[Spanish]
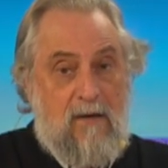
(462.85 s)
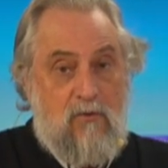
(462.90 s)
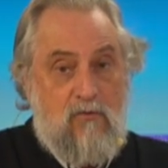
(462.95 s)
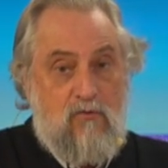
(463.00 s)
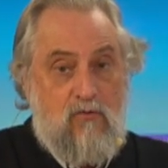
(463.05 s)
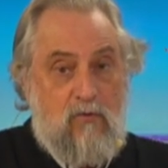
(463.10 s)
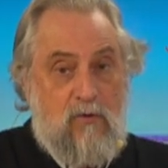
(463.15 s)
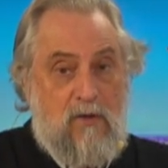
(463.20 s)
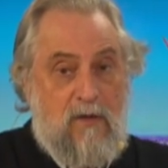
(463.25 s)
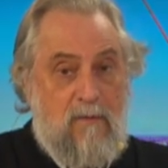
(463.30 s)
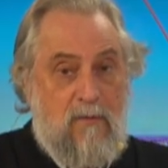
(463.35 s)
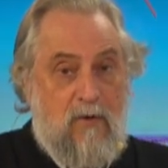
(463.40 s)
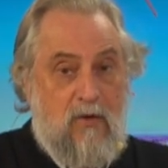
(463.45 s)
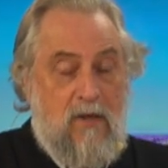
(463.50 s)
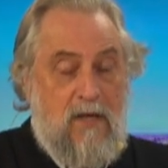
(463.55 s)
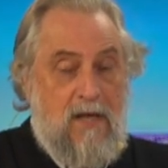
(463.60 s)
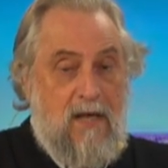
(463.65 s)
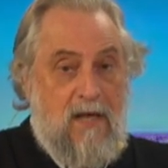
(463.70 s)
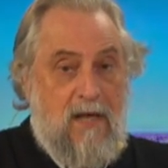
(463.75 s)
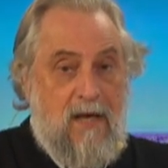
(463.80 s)
los
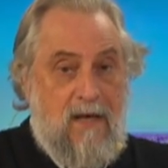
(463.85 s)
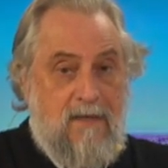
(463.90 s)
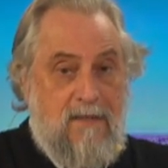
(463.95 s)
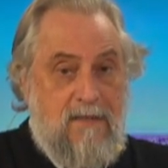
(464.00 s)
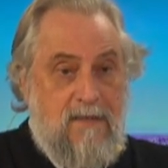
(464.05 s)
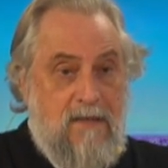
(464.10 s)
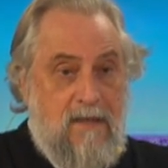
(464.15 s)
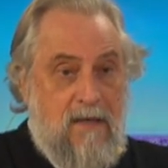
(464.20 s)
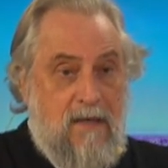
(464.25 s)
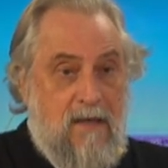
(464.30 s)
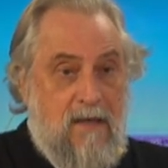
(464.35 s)
últimos días,